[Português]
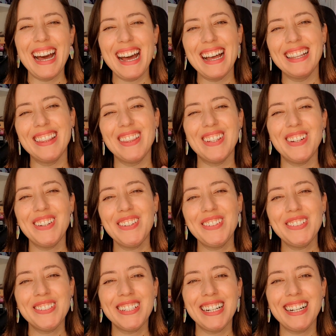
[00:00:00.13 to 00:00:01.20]

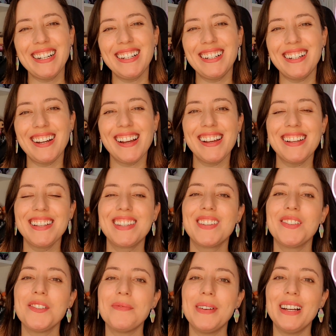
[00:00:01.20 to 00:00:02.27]
Hello guys,
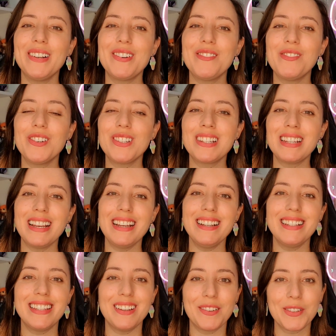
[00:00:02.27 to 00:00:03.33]
tudo bem com
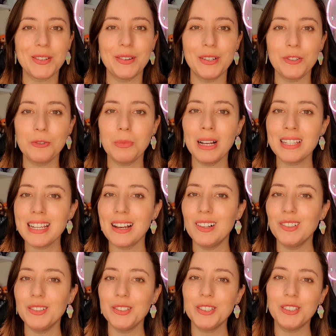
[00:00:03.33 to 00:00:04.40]
vocês? Eu sou a Ju
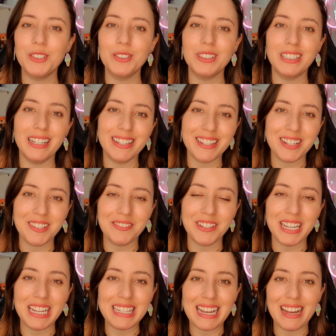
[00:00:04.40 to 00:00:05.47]
Barcelos do
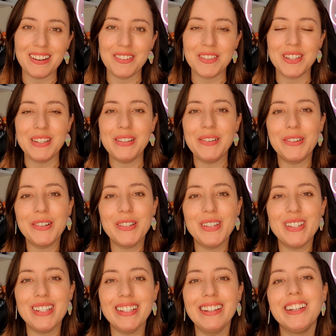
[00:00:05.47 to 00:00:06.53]
Desaniversários e
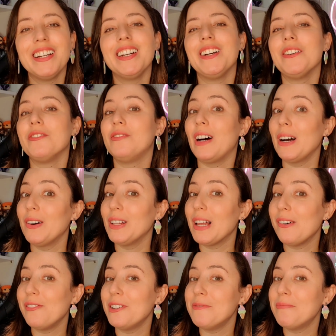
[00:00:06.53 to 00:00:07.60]
hoje vai
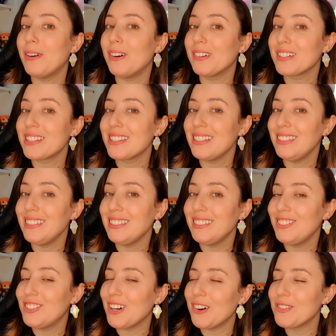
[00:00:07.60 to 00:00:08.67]
rolar um
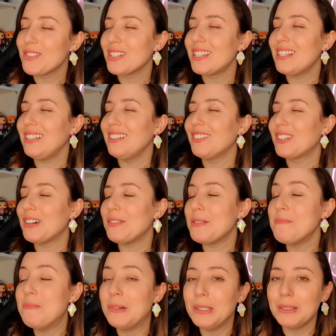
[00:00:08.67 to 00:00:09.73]
unboxing de algo assim que eu
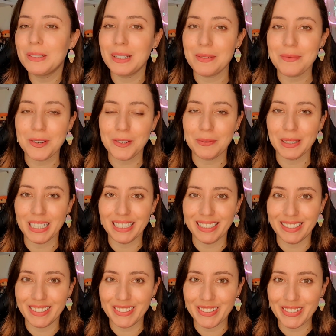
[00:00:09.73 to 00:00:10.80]
tava muito tempo
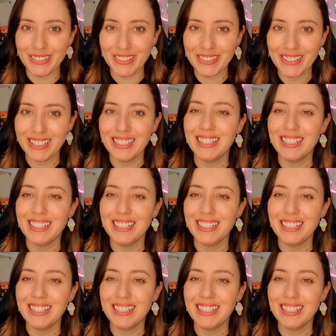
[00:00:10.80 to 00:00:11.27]
esperando.